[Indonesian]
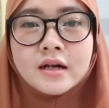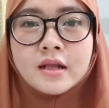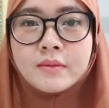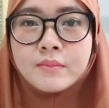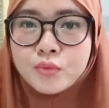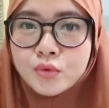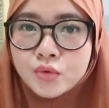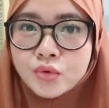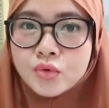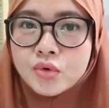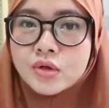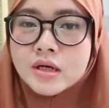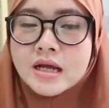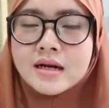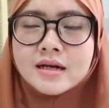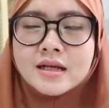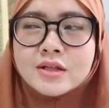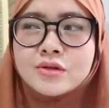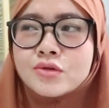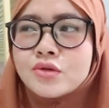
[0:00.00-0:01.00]
ribu
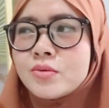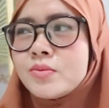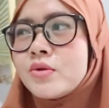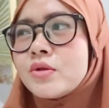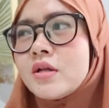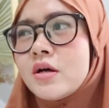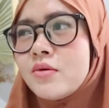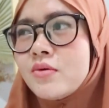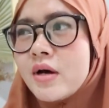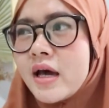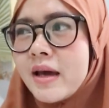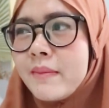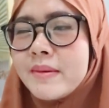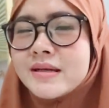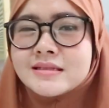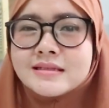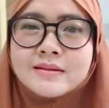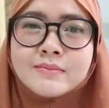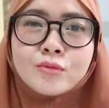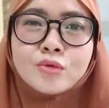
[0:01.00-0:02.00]
dan itu tuh menurut aku kayak
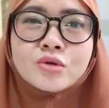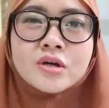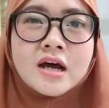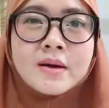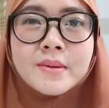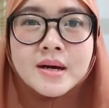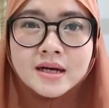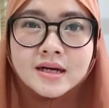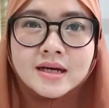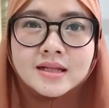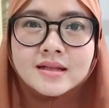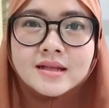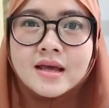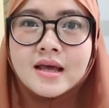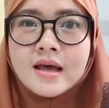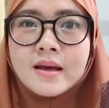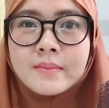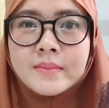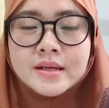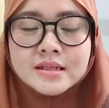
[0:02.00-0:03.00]
masih murah banget
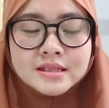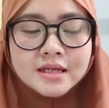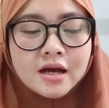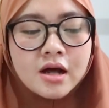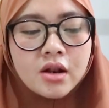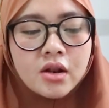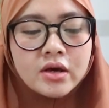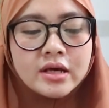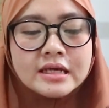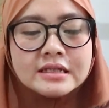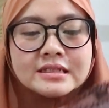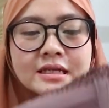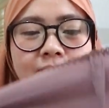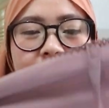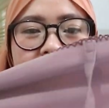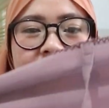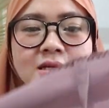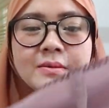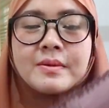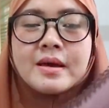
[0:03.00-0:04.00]
biasanya kalau
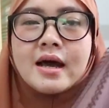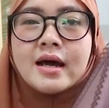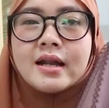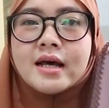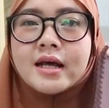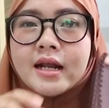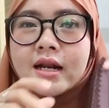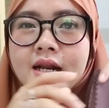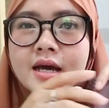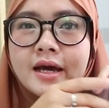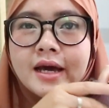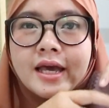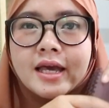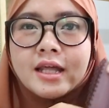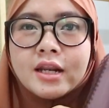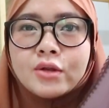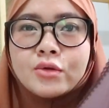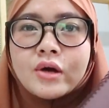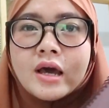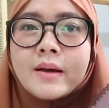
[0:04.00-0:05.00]
hijab-hijab yang ada renda kayak
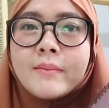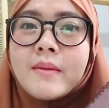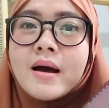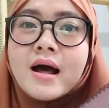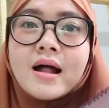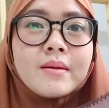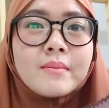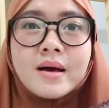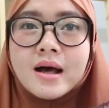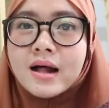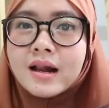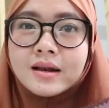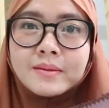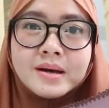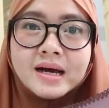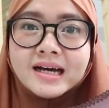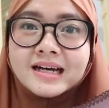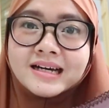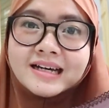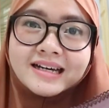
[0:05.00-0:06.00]
gini tuh kayak mahal-mahal
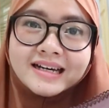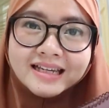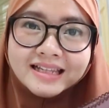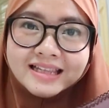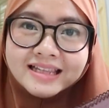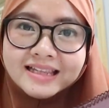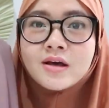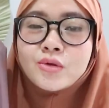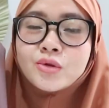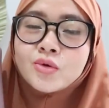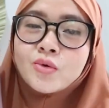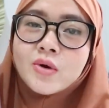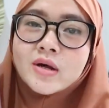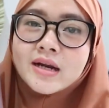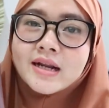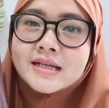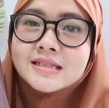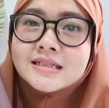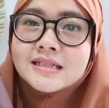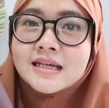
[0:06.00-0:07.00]
banget nah untuk
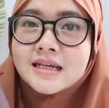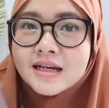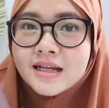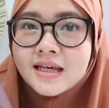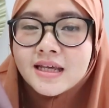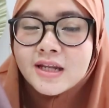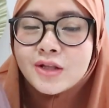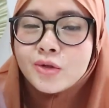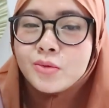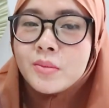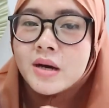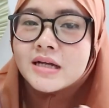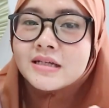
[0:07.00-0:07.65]
warnanya sendiri ini tuh